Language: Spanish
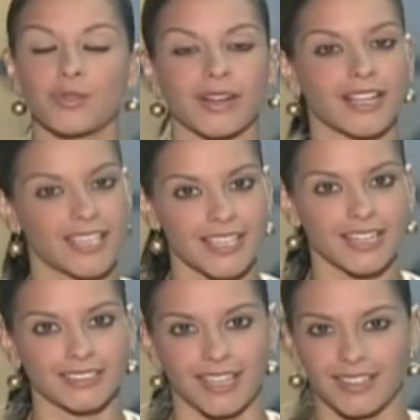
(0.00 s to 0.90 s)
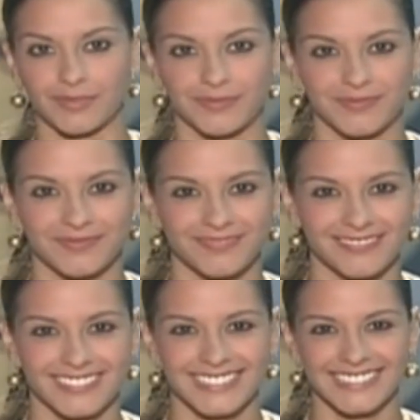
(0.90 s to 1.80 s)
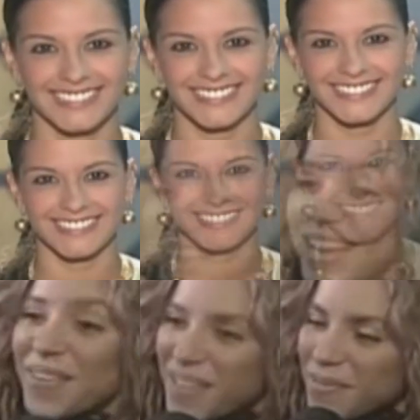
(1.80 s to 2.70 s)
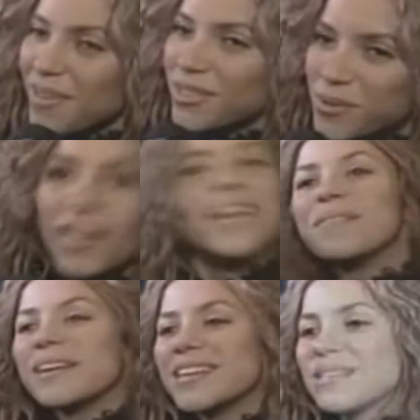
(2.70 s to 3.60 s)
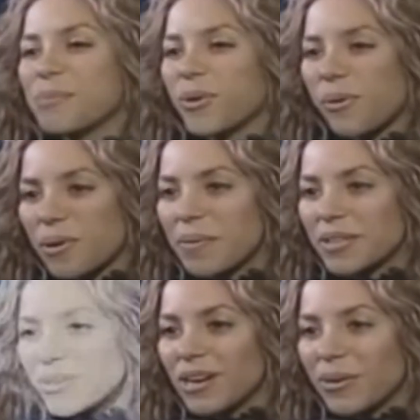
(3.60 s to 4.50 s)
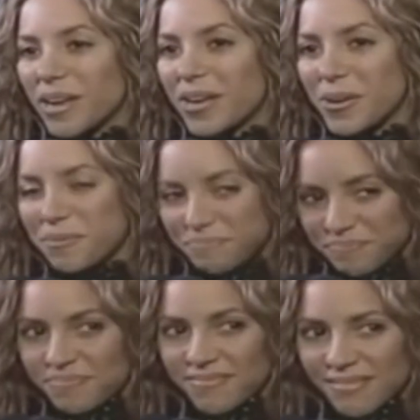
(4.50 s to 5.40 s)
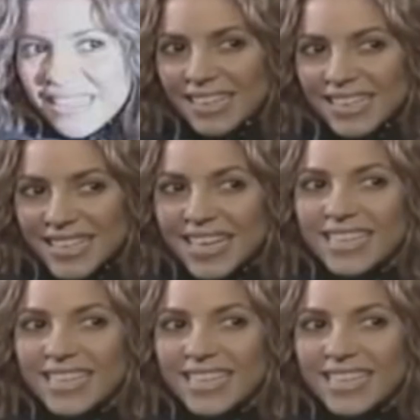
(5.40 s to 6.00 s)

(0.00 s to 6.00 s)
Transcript: Barranquilla natal. La vi porque estuve en Alemania hace poco en un evento de la UNESCO y ahí